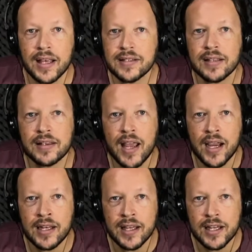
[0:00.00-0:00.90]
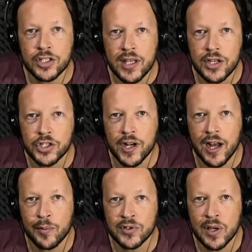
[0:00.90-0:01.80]
essa técnica de
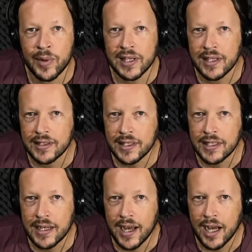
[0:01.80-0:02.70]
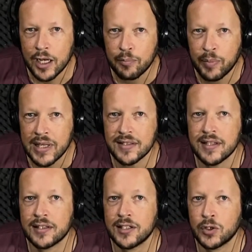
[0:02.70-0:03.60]
deixarmos a baqueta quicar
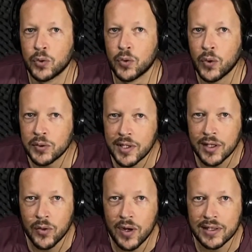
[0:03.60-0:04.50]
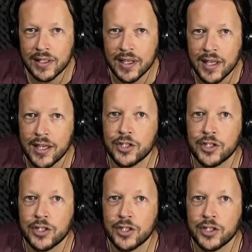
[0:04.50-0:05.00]
precedendo outra nota